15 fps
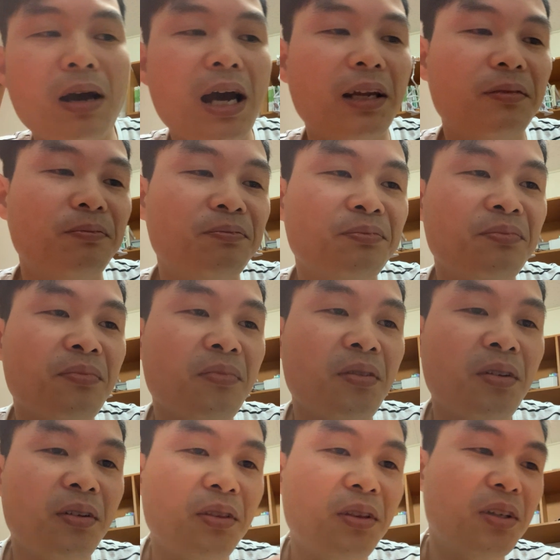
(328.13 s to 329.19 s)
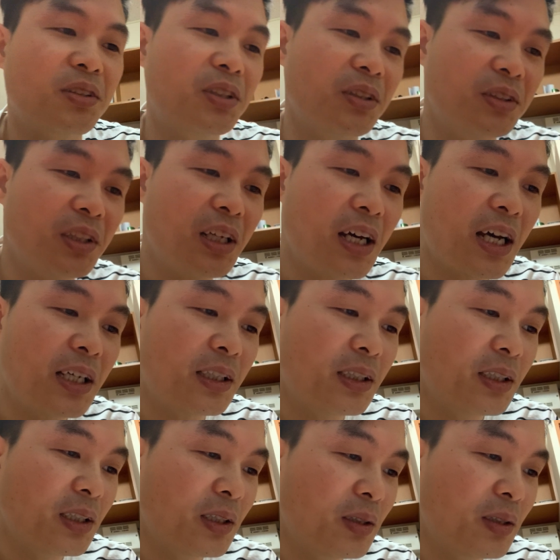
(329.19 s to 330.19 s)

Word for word: Bản thực sự rất là hay